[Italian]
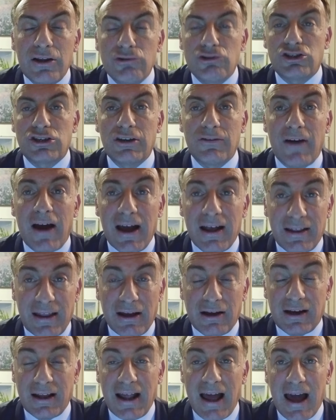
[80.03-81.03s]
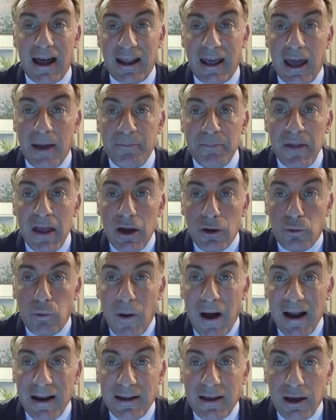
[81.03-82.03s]
riusciva a creare
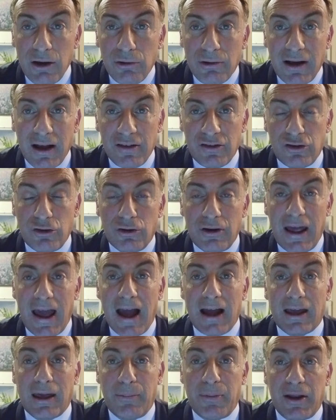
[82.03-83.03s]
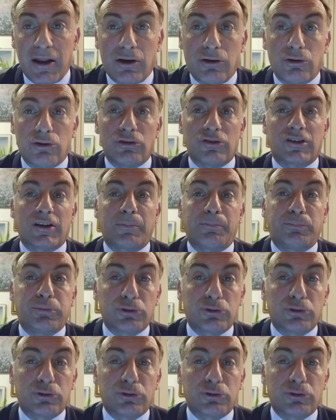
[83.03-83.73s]
qualche occasione anche pericolosa.